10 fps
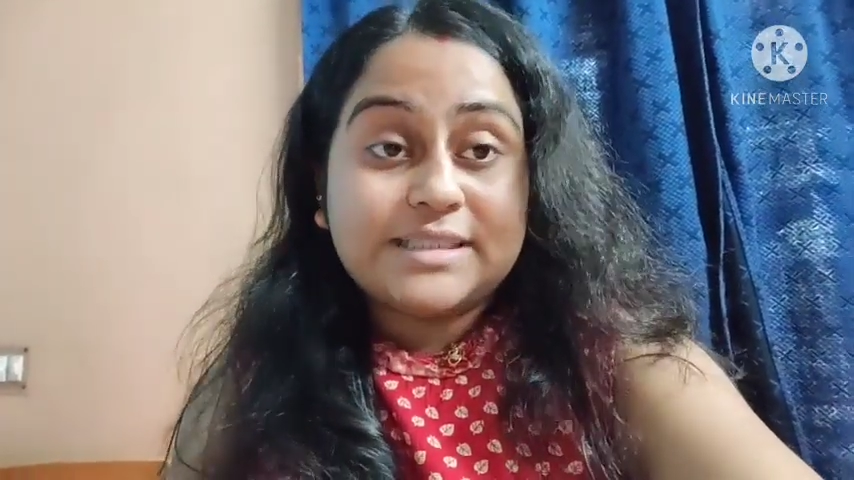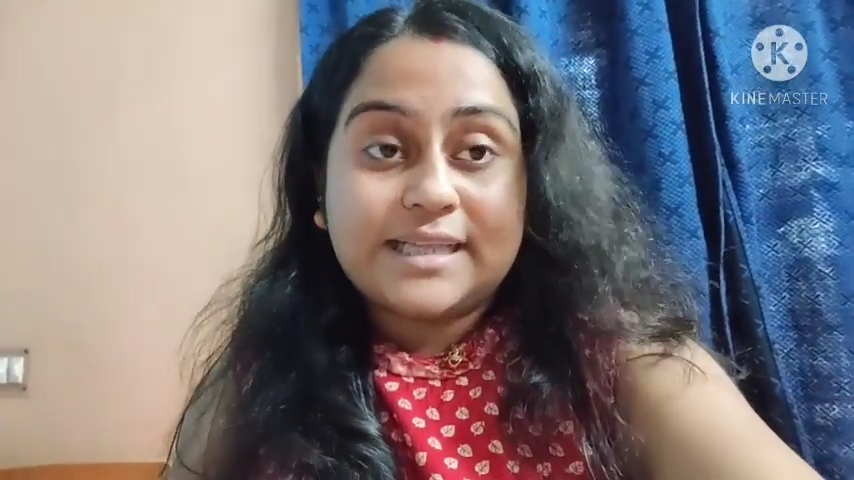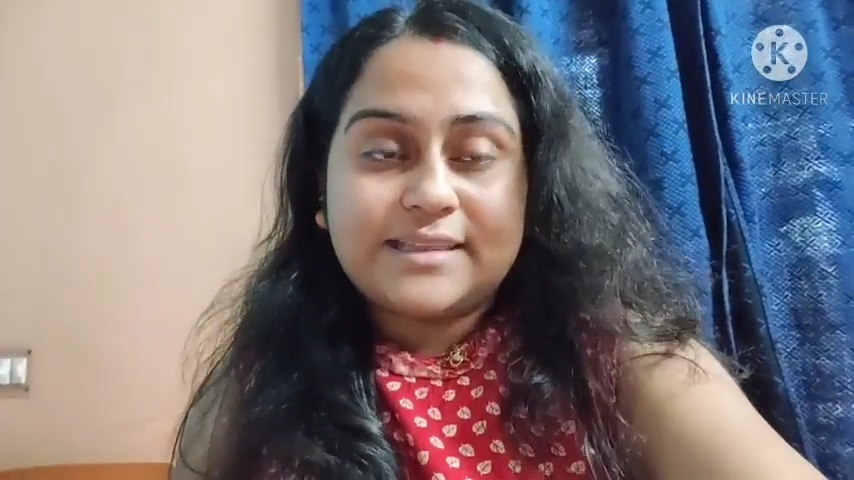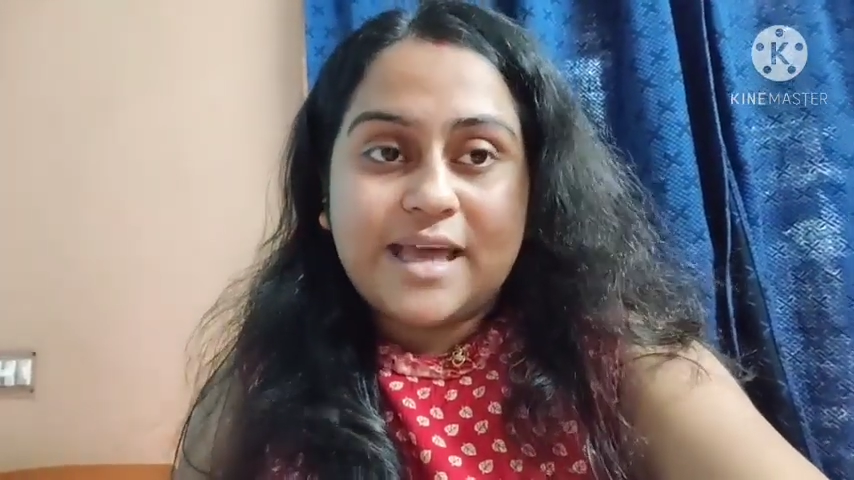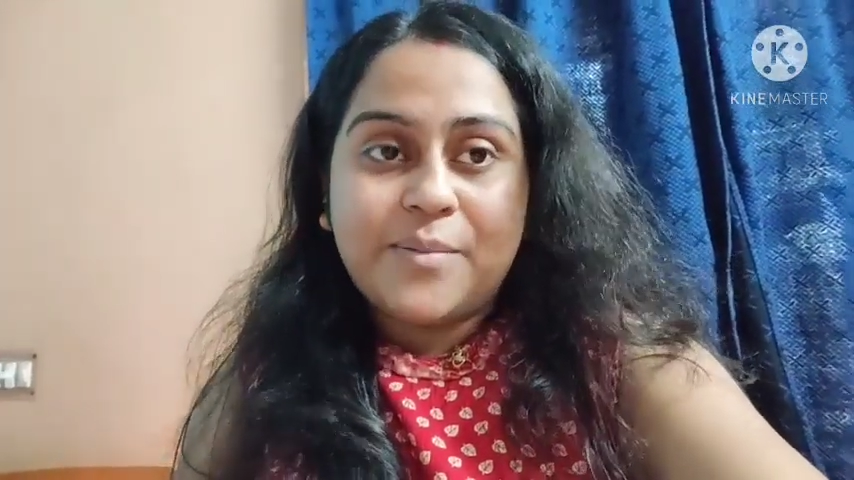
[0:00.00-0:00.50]

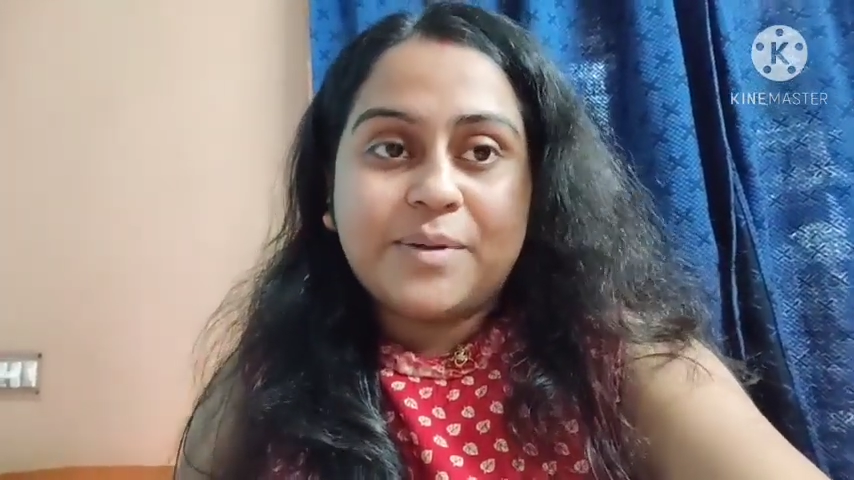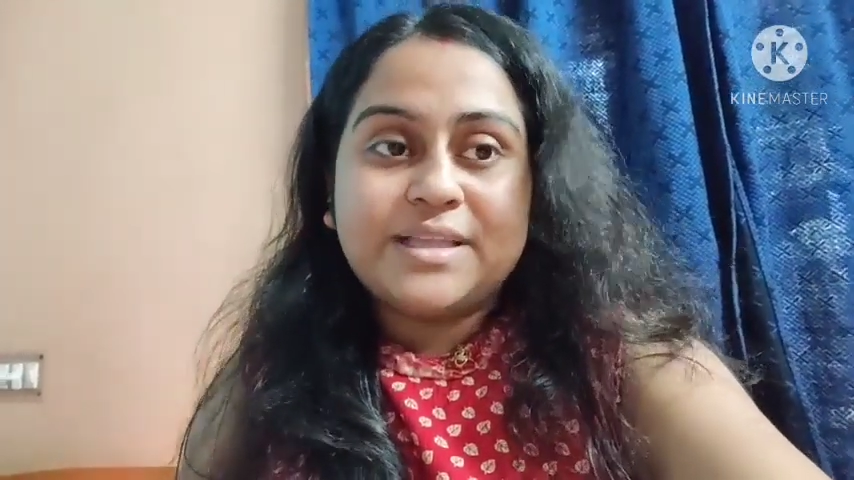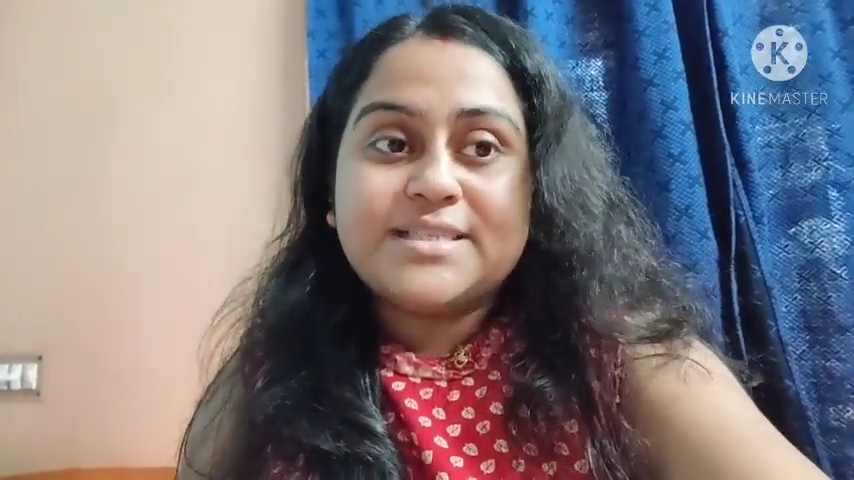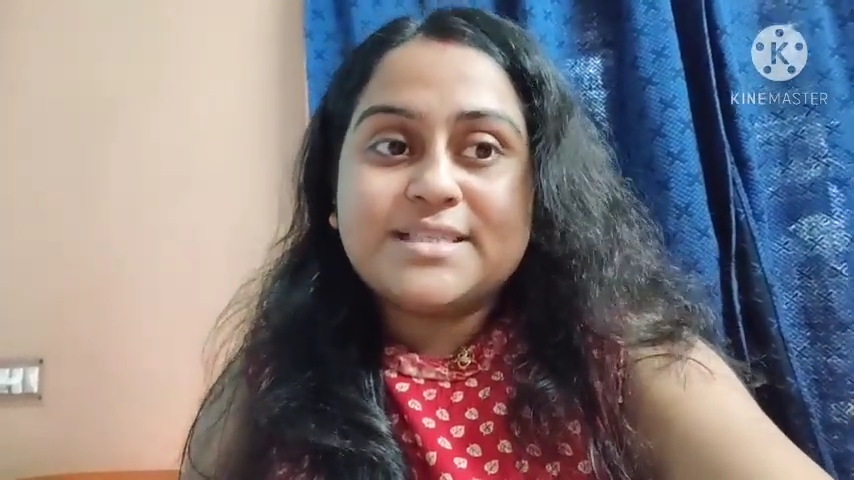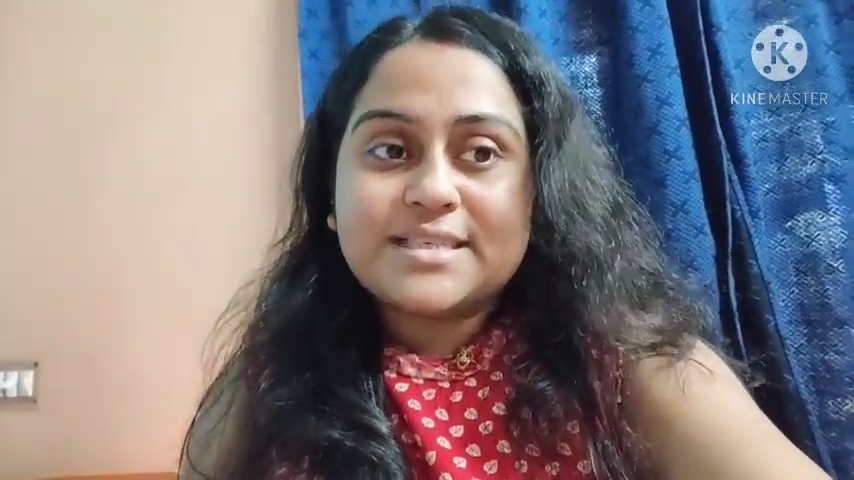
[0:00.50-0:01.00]
যাতে
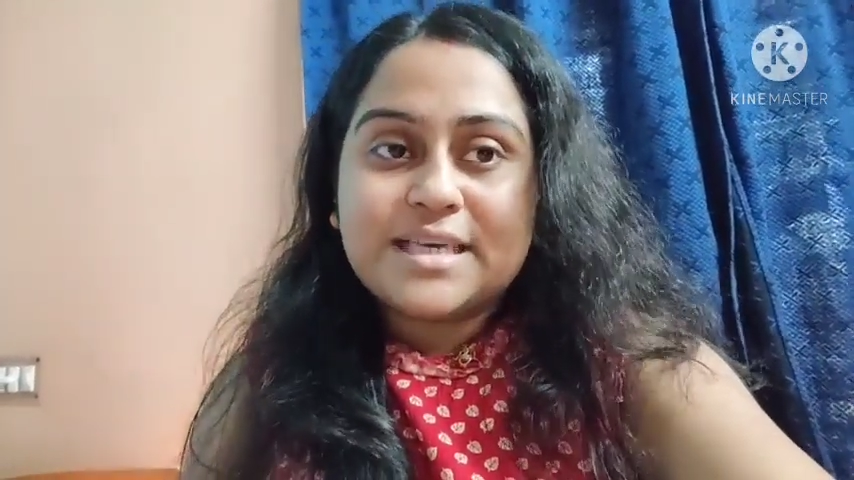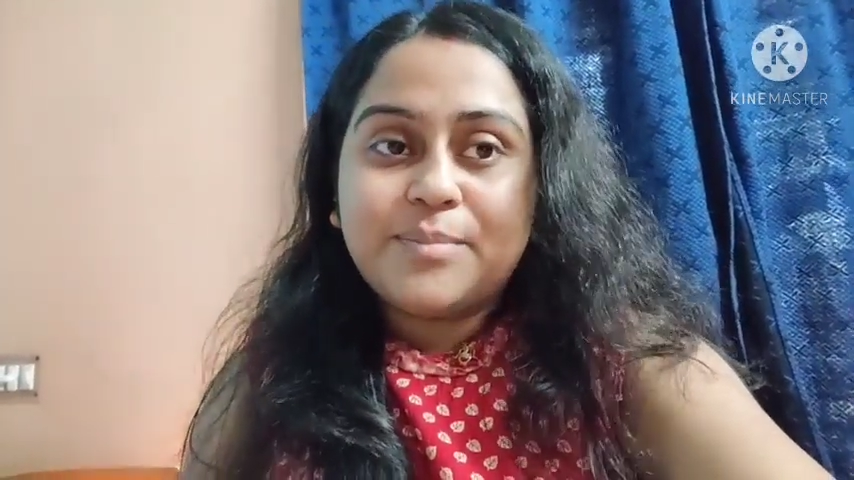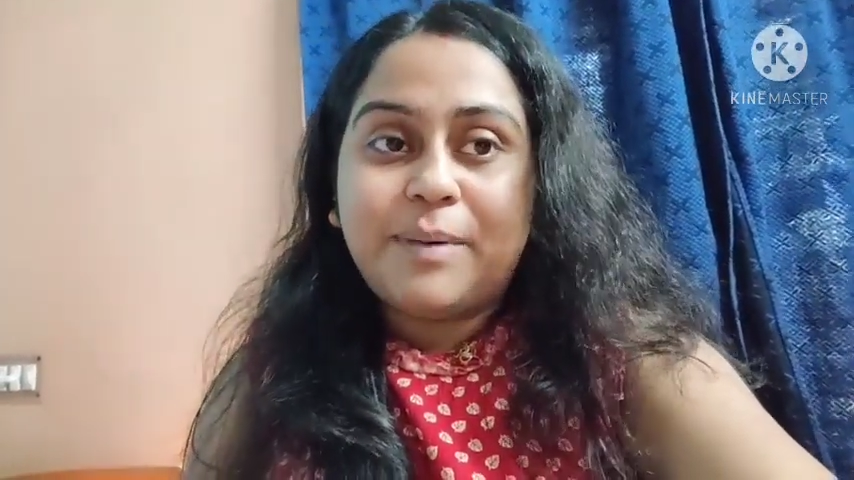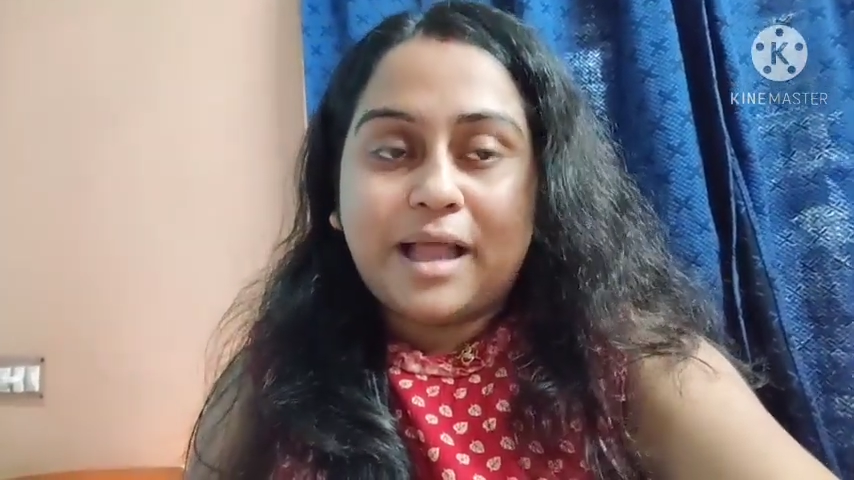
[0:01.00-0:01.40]
আমাদের স্কিন